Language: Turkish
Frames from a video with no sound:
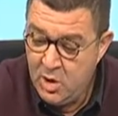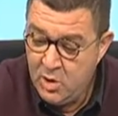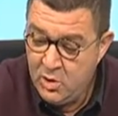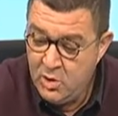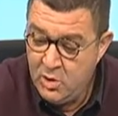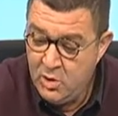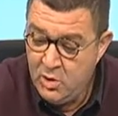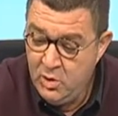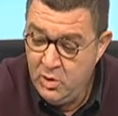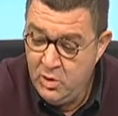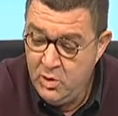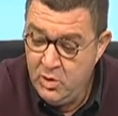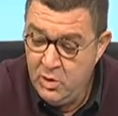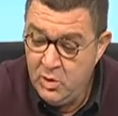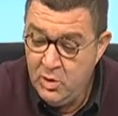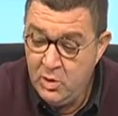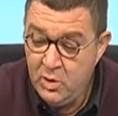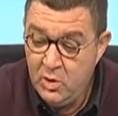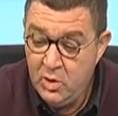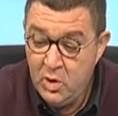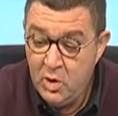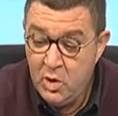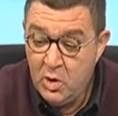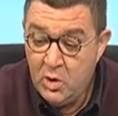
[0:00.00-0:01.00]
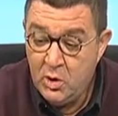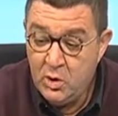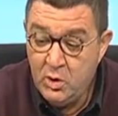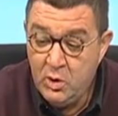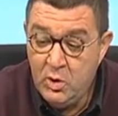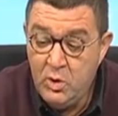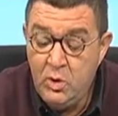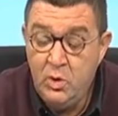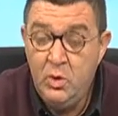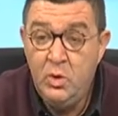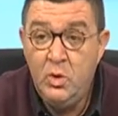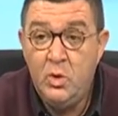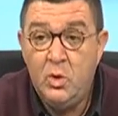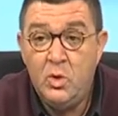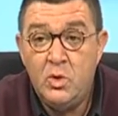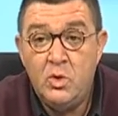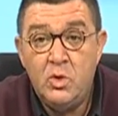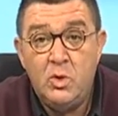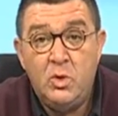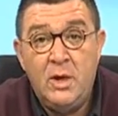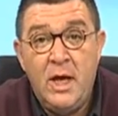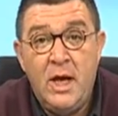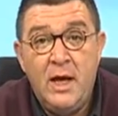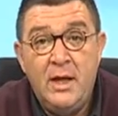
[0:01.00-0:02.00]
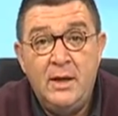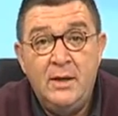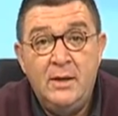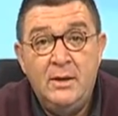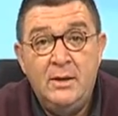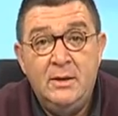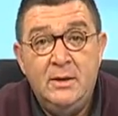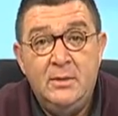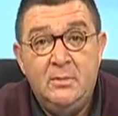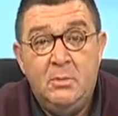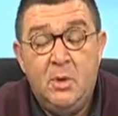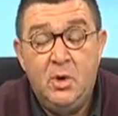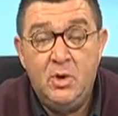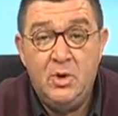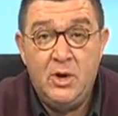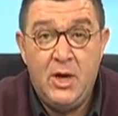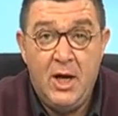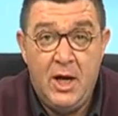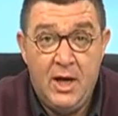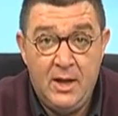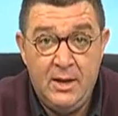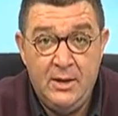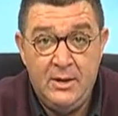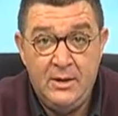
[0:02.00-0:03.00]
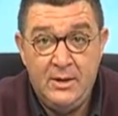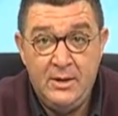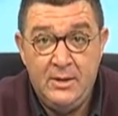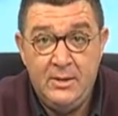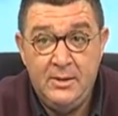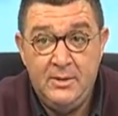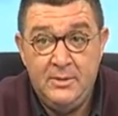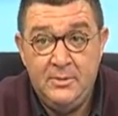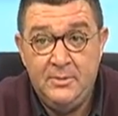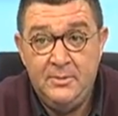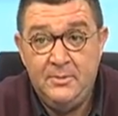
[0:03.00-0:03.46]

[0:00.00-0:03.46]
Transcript: Çünkü dün o sular boşa aktı.